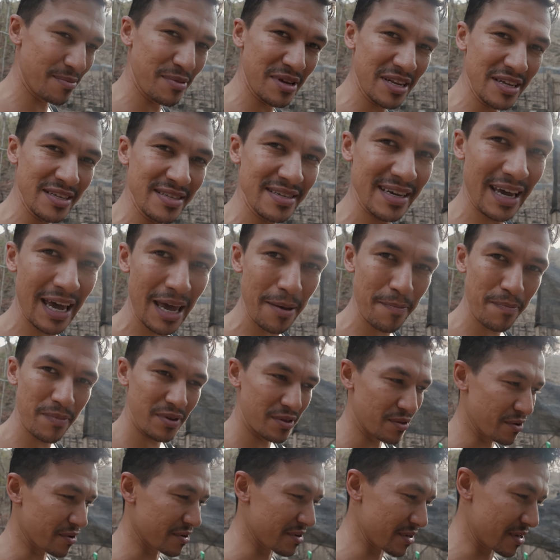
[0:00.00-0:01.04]
Die haben hier die Treppe
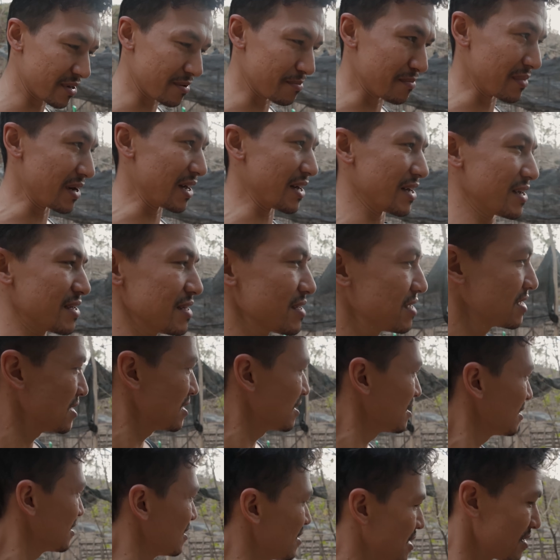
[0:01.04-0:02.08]
neu gemacht.
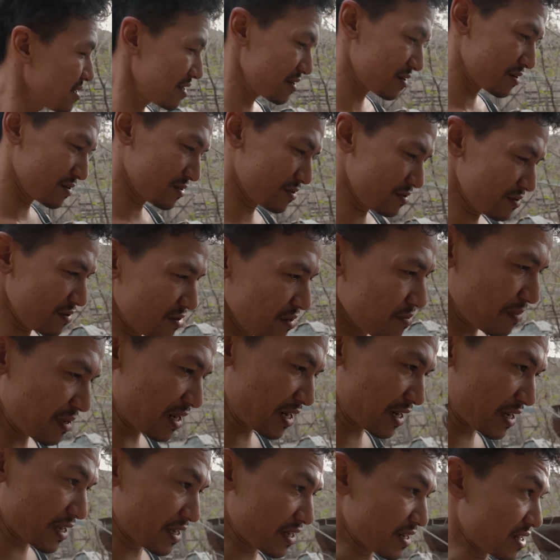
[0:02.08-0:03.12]
Guck
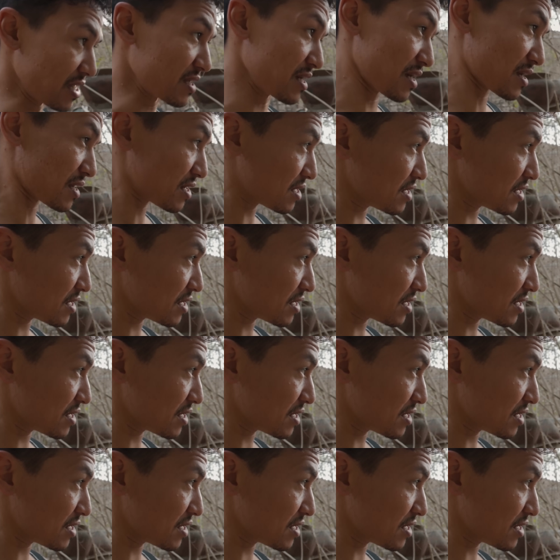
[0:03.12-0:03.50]
mal einer.